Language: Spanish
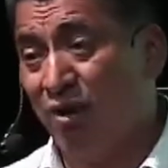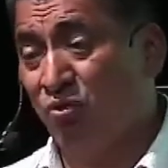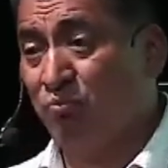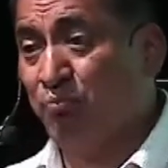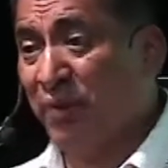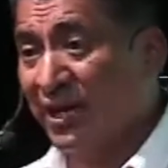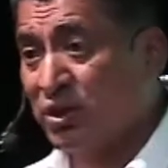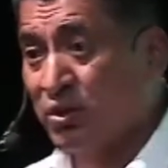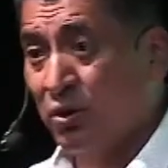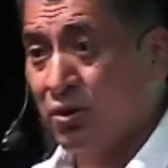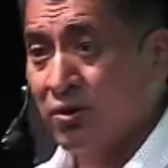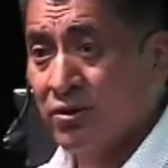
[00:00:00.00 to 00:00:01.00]
un
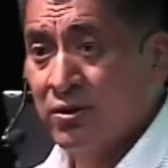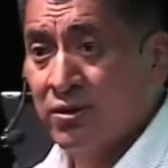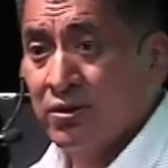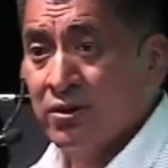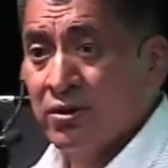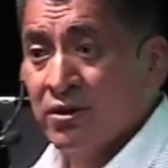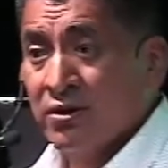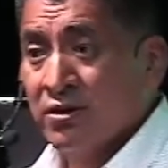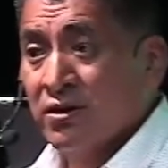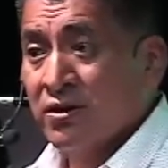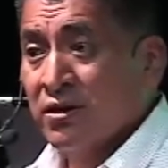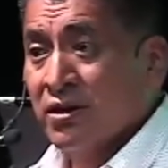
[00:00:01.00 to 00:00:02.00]
peso.
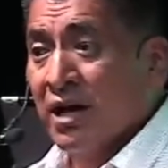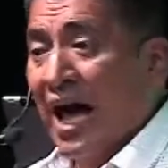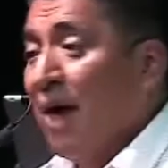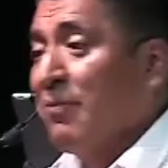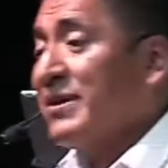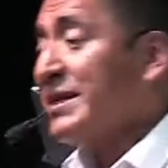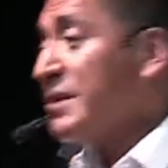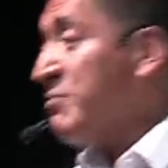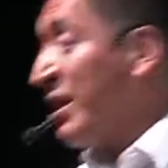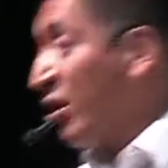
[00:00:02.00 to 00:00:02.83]
A veces mi